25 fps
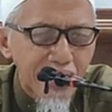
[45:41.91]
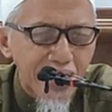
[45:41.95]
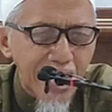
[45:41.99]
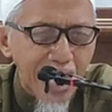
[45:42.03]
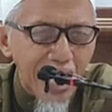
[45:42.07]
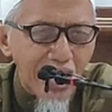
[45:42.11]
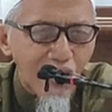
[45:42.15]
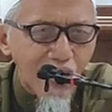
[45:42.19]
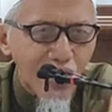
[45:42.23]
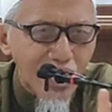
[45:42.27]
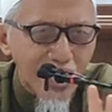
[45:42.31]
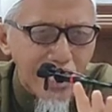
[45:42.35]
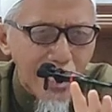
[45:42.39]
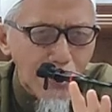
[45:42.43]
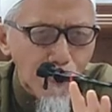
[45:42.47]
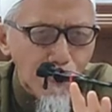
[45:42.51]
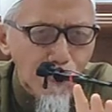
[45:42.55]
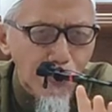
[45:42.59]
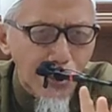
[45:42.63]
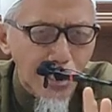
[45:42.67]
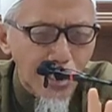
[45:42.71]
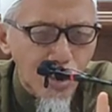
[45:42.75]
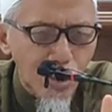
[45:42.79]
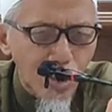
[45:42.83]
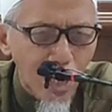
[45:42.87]
Kalau kita
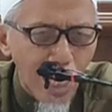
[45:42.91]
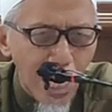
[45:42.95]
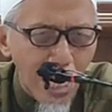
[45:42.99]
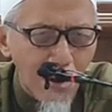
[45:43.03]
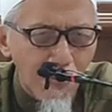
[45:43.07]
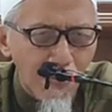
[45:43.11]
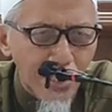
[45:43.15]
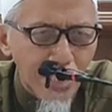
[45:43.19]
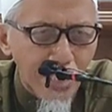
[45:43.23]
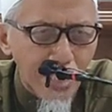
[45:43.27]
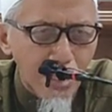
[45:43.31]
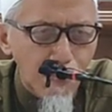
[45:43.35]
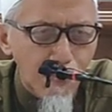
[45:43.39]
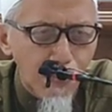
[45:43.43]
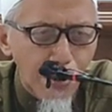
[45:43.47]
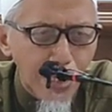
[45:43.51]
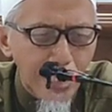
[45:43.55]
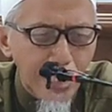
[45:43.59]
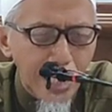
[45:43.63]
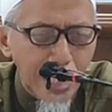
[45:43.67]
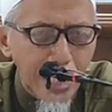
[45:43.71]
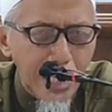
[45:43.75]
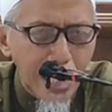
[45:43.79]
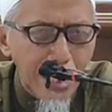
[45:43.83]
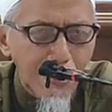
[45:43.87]
bersolawat
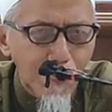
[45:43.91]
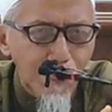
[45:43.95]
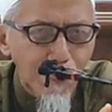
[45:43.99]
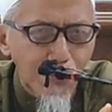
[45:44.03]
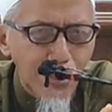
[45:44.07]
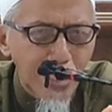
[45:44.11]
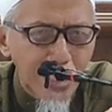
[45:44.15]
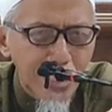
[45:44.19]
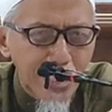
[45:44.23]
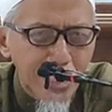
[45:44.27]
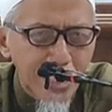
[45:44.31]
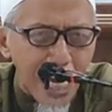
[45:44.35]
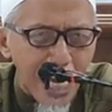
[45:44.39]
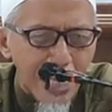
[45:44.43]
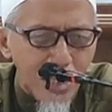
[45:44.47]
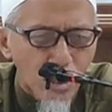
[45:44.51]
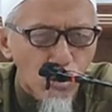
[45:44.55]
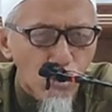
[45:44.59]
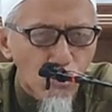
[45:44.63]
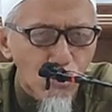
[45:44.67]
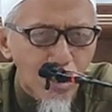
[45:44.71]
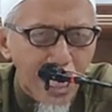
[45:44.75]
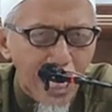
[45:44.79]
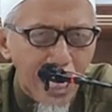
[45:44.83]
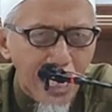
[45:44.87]
kepada Nabi
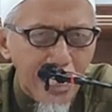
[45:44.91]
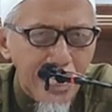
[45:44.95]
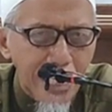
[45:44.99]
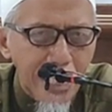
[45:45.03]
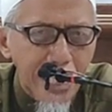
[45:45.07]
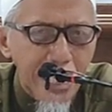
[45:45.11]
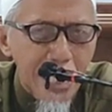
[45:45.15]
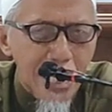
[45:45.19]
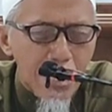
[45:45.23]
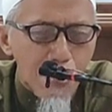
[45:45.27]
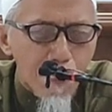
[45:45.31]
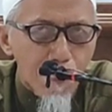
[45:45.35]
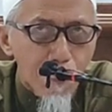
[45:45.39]
satu kali,